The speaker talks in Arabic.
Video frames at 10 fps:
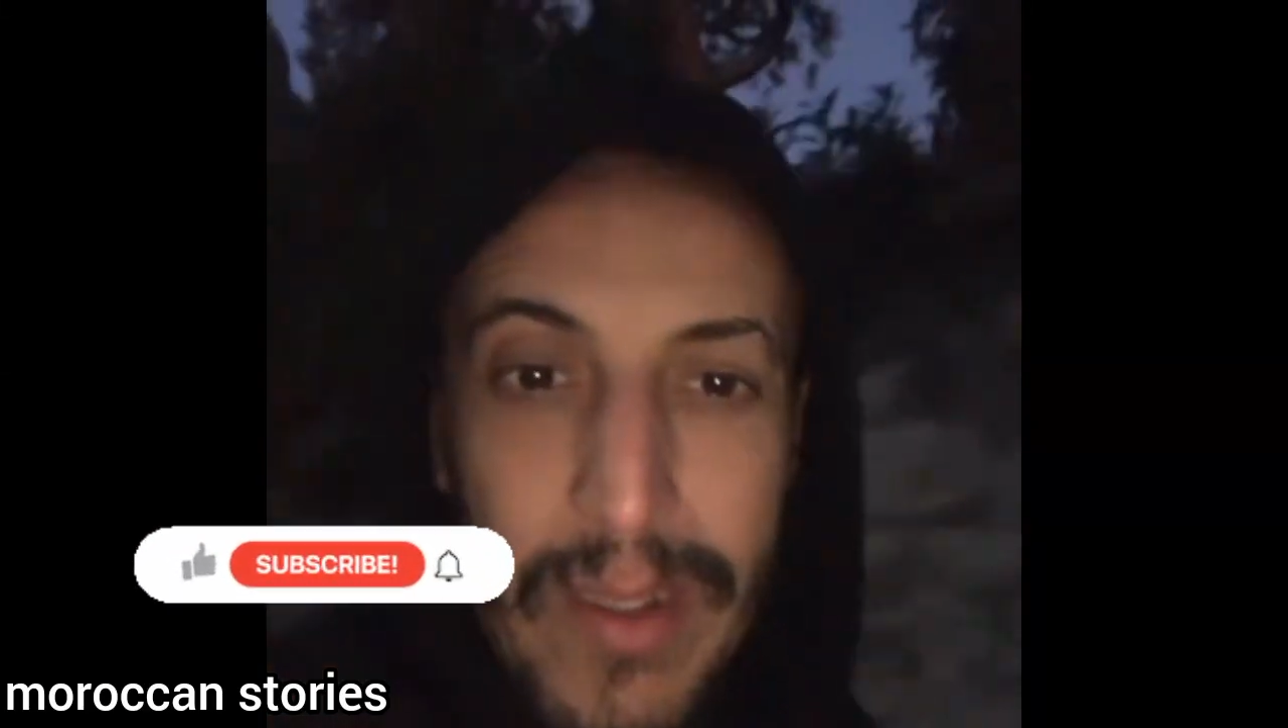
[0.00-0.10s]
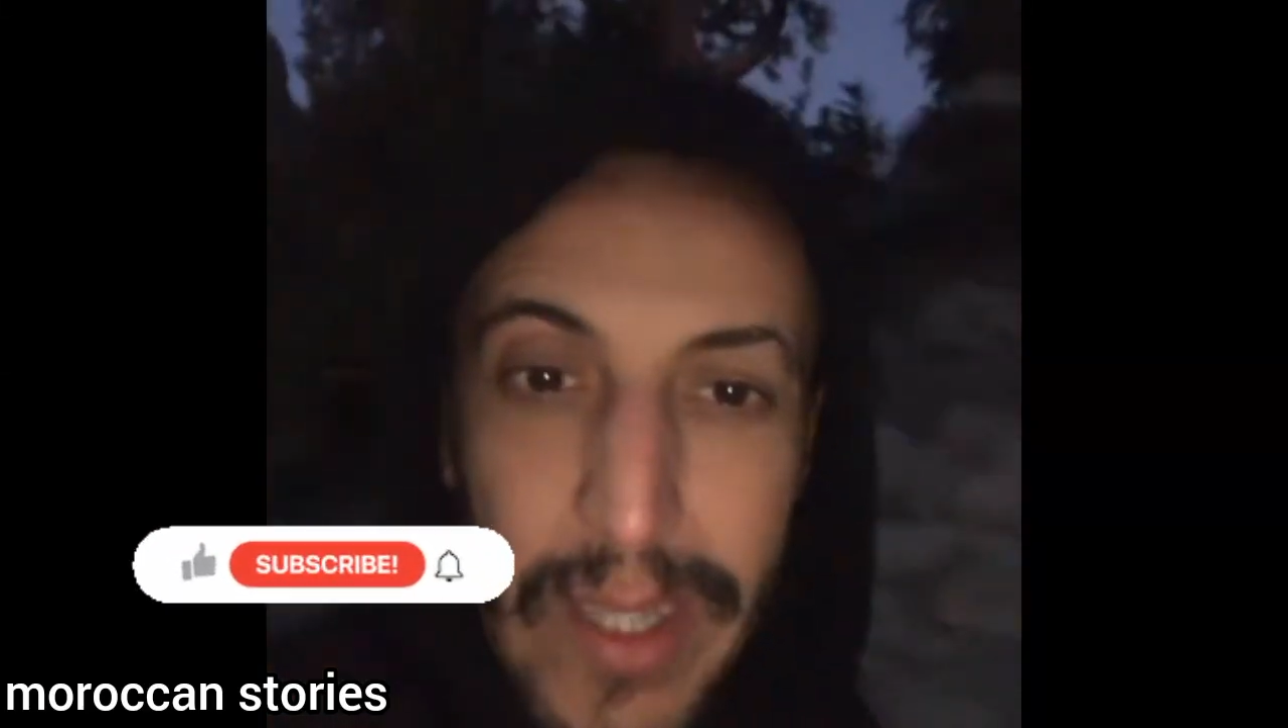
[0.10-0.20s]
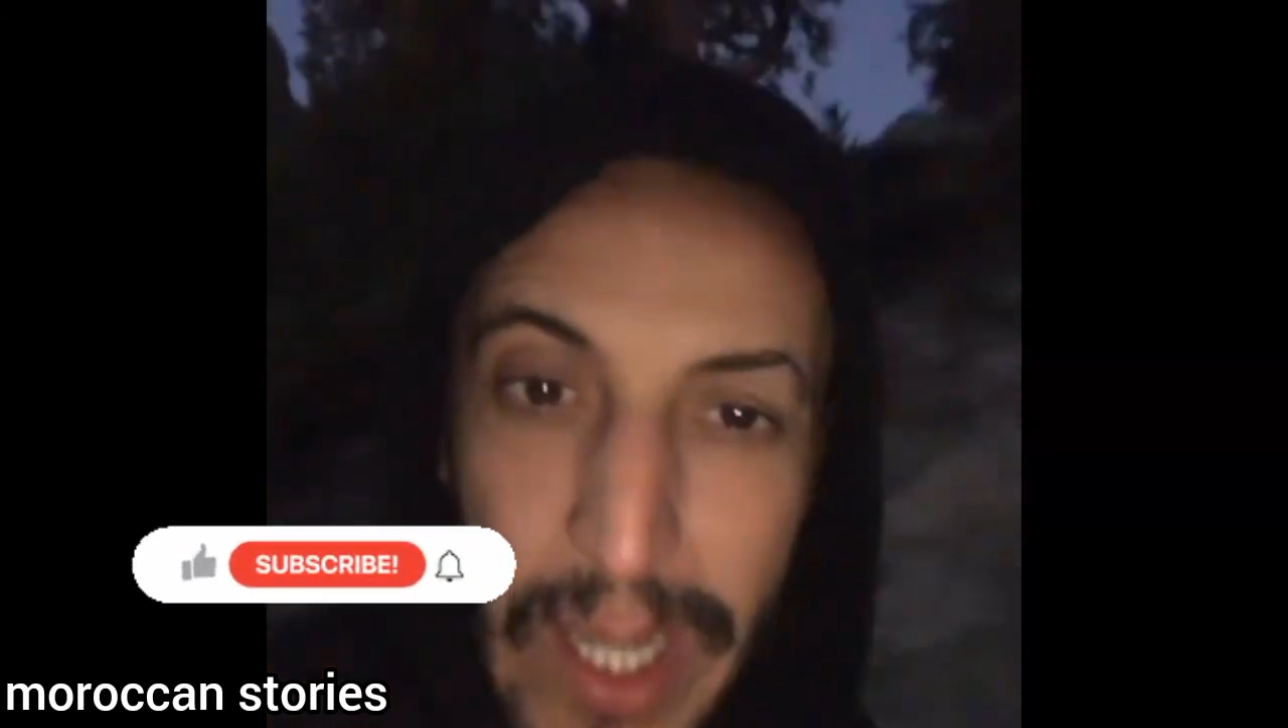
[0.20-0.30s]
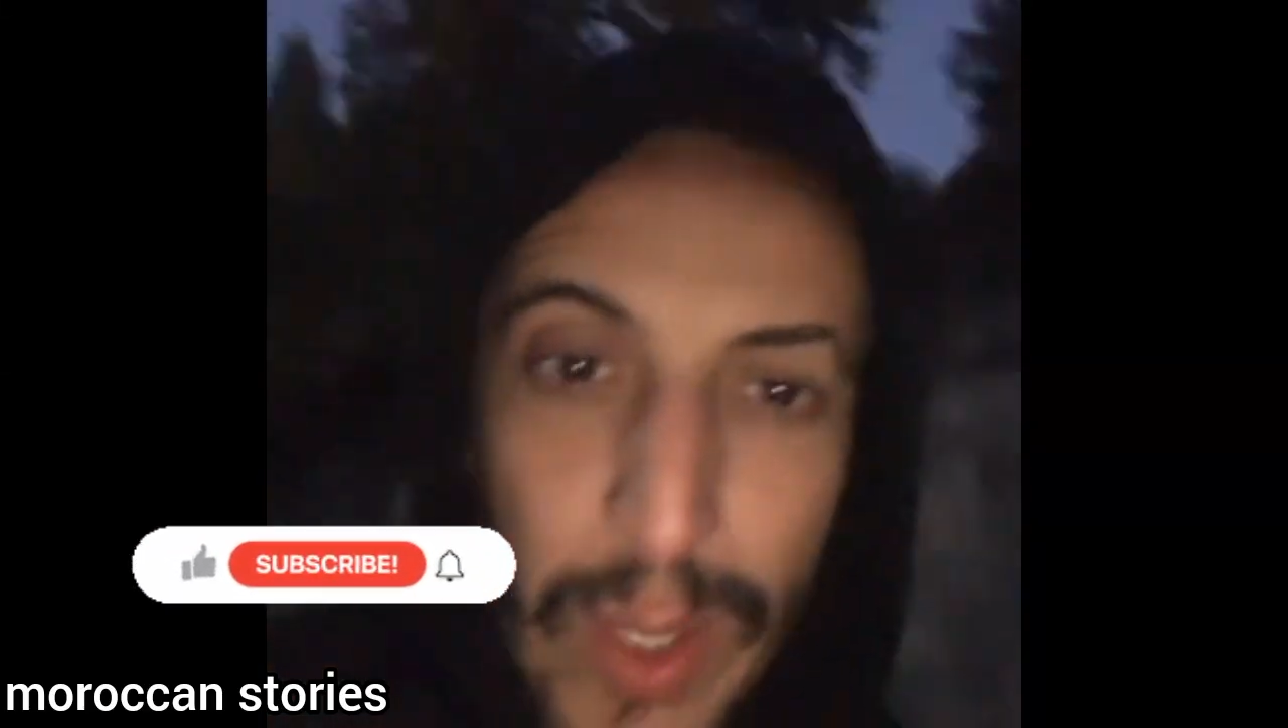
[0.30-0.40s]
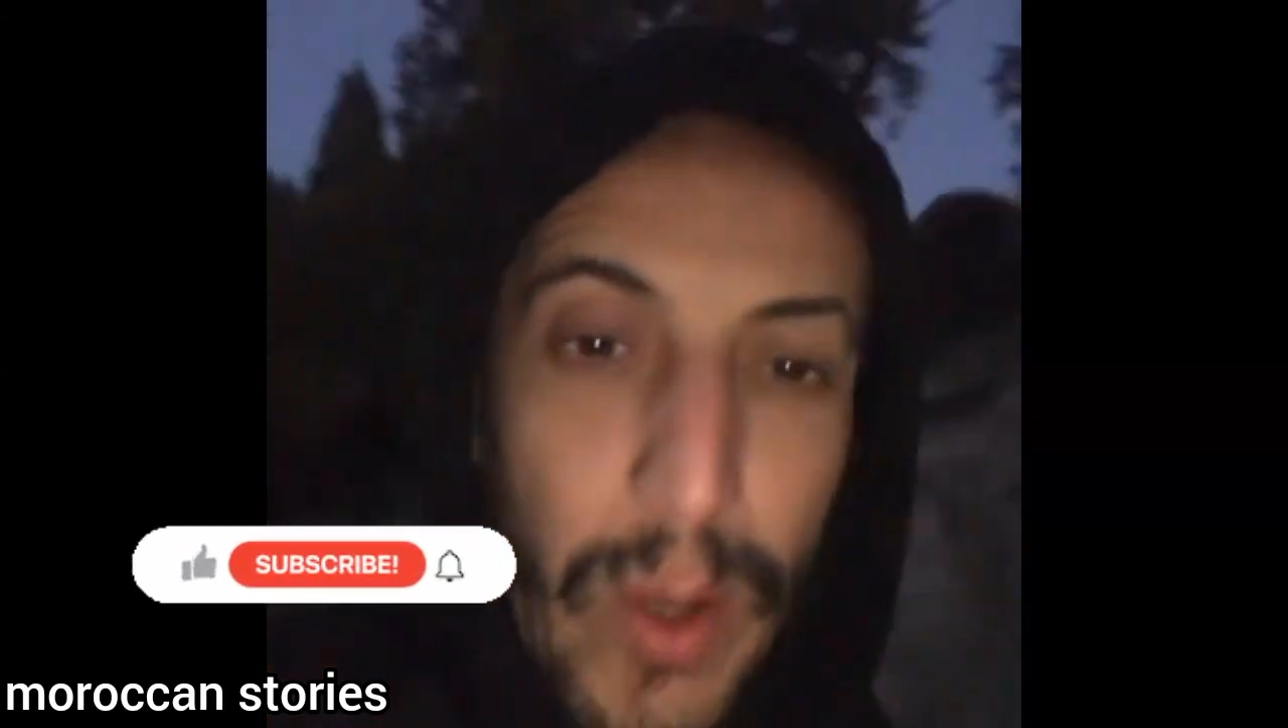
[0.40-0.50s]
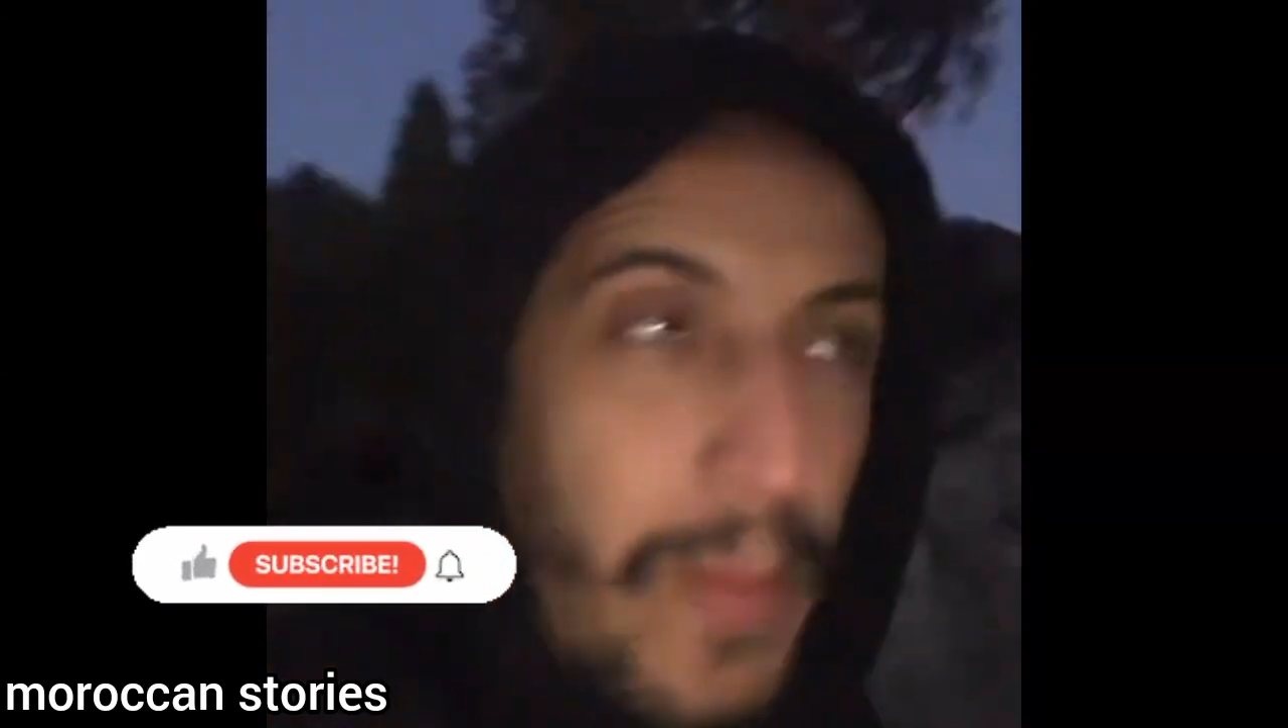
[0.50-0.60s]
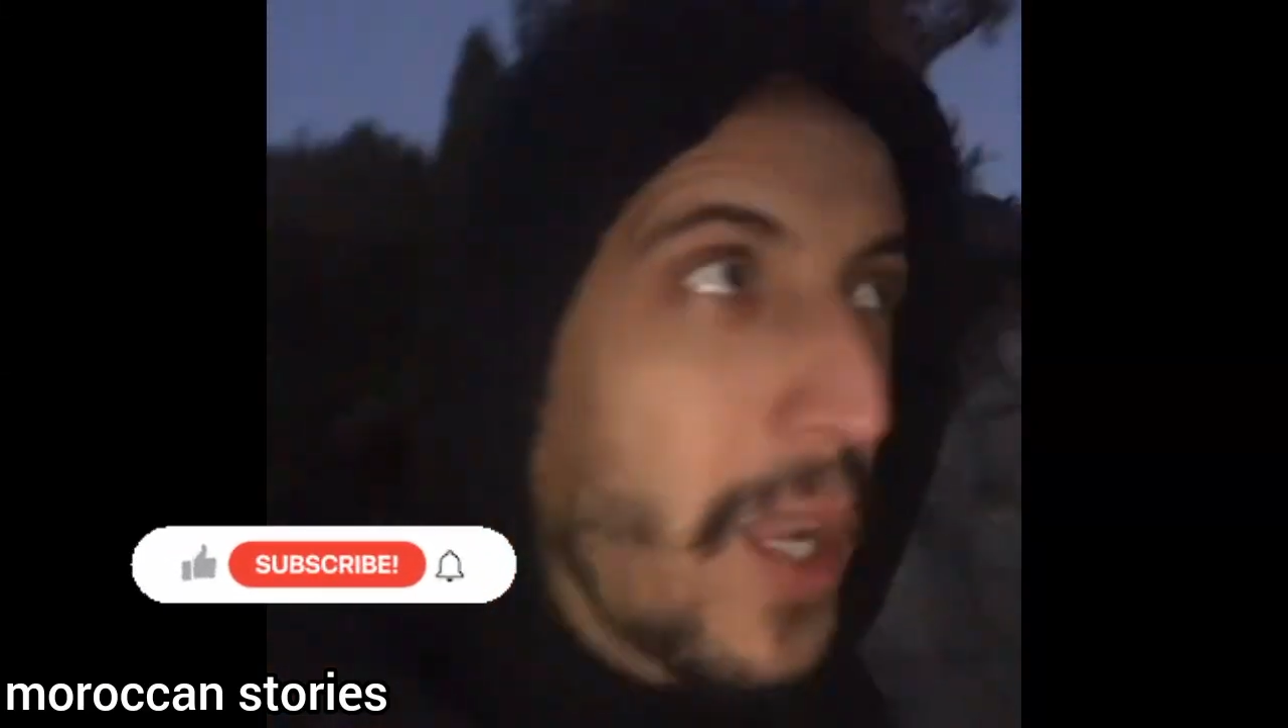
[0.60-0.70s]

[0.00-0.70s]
ناضي ولا ما